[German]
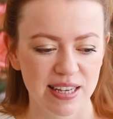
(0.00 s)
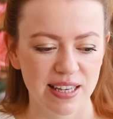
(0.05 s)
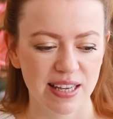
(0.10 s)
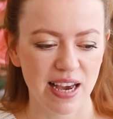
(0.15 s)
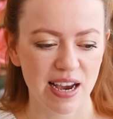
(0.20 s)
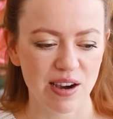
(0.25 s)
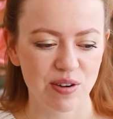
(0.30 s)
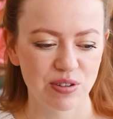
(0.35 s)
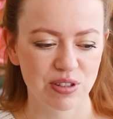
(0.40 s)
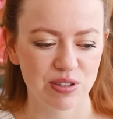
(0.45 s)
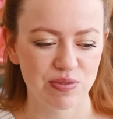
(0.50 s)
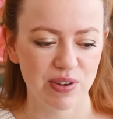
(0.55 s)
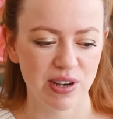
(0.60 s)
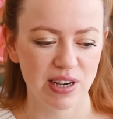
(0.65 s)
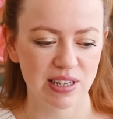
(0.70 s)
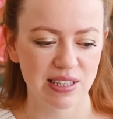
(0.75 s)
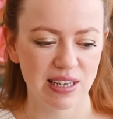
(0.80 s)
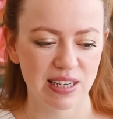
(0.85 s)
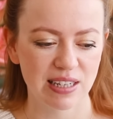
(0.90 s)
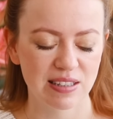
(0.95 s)
Ja, und
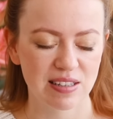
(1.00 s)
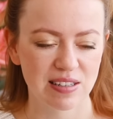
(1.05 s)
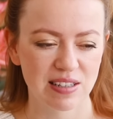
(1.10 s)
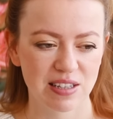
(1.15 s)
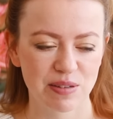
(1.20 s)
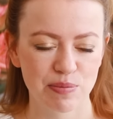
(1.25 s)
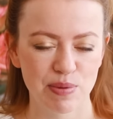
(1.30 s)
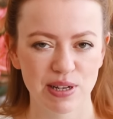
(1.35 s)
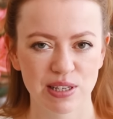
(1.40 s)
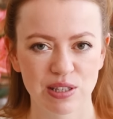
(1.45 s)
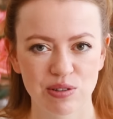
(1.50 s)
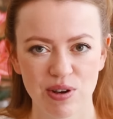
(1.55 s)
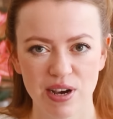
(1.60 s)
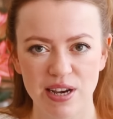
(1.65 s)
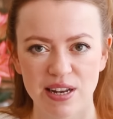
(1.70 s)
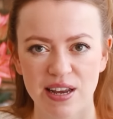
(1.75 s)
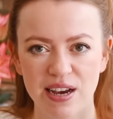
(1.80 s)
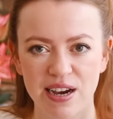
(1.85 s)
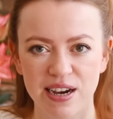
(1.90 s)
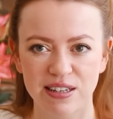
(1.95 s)
zwar dachte ich, ich mache so
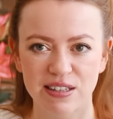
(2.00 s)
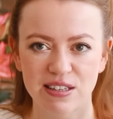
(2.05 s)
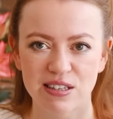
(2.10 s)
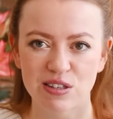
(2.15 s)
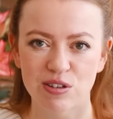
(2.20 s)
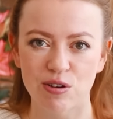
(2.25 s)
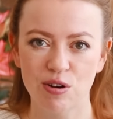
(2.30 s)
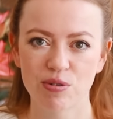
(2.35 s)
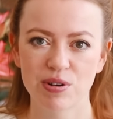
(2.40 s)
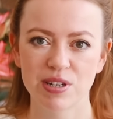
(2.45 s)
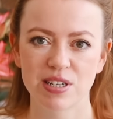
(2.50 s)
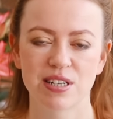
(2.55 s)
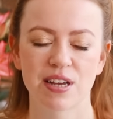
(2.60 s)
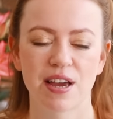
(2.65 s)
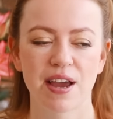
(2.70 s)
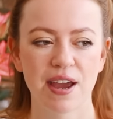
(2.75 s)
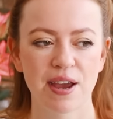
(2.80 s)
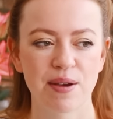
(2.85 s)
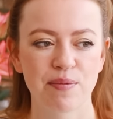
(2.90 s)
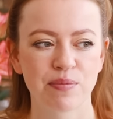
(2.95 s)
eine Art
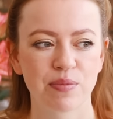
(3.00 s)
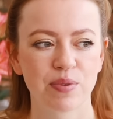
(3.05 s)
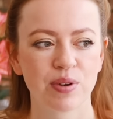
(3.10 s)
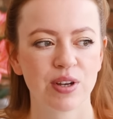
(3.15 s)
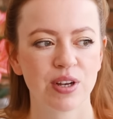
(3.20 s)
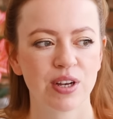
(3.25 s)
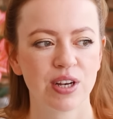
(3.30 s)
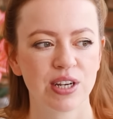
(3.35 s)
Storytime